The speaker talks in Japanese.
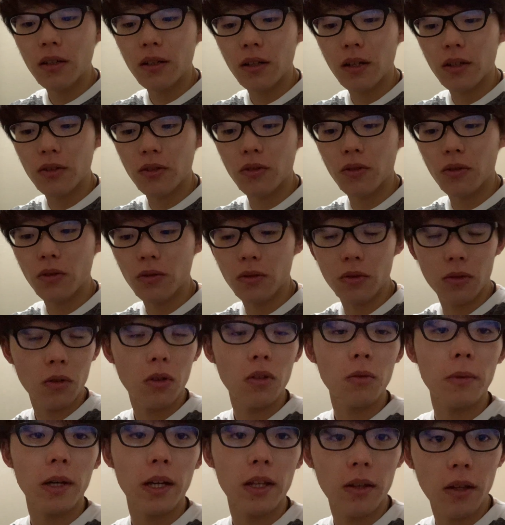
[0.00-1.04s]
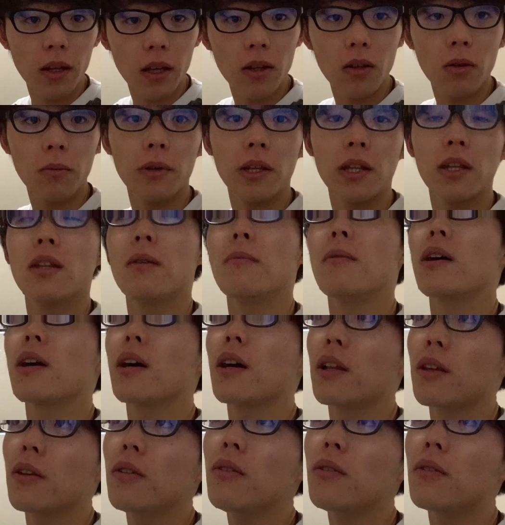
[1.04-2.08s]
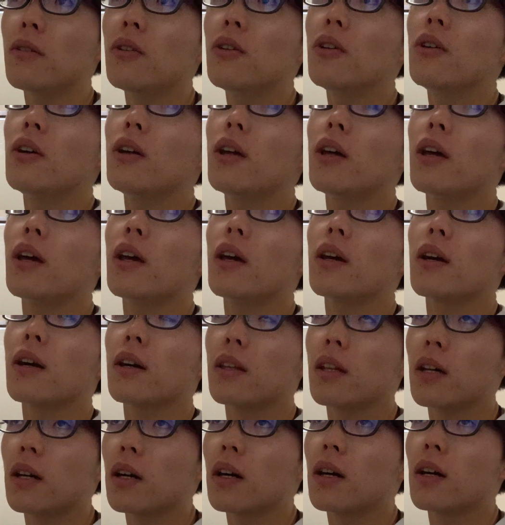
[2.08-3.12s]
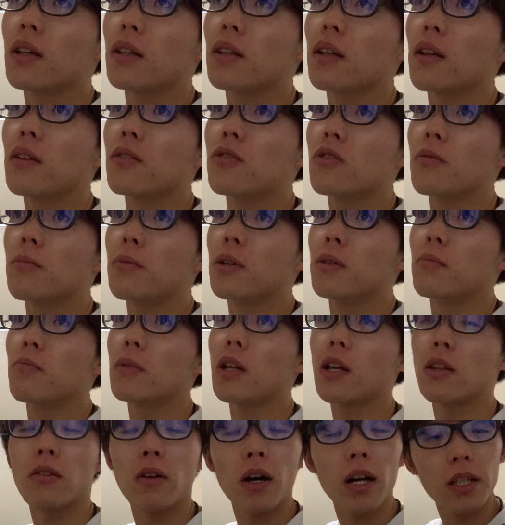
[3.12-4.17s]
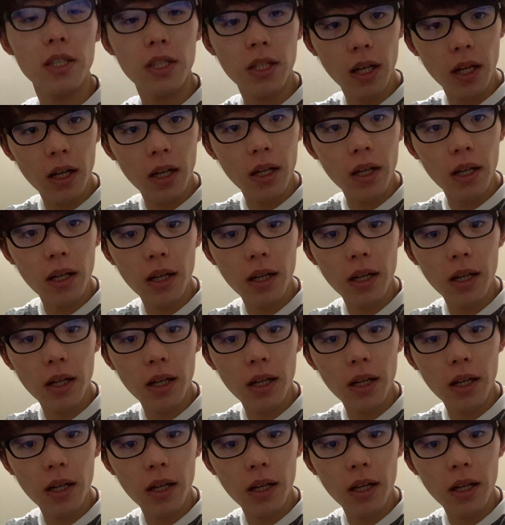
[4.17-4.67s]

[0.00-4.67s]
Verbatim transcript: あ、その、この前ね、飲みに行ったばっかりの、えー、方が誕生日、なんと明日、